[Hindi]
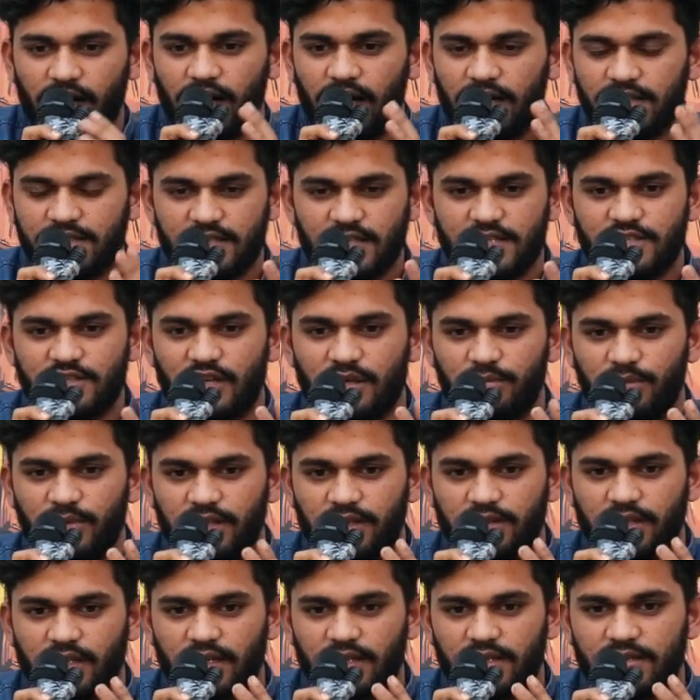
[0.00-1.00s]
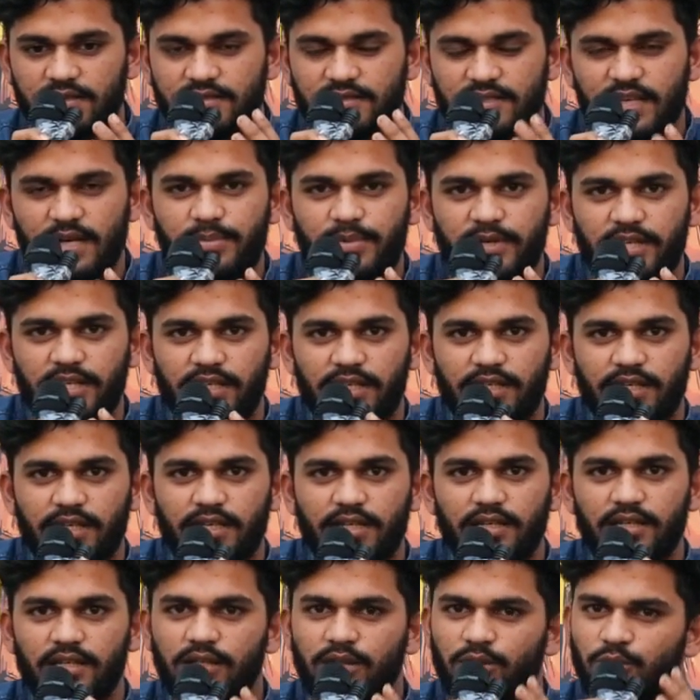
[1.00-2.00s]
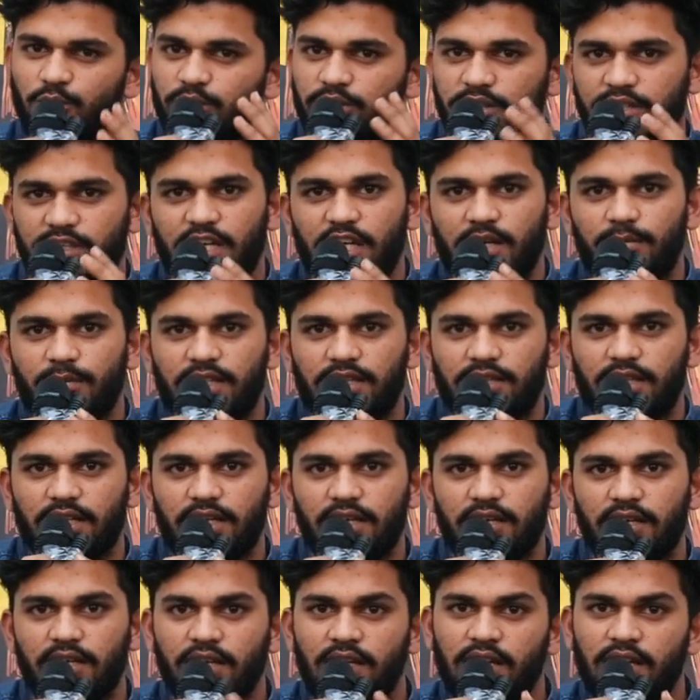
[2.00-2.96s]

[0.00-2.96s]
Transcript: अच्छा जवाब मिलता है सब ठीक है तू तेरा बता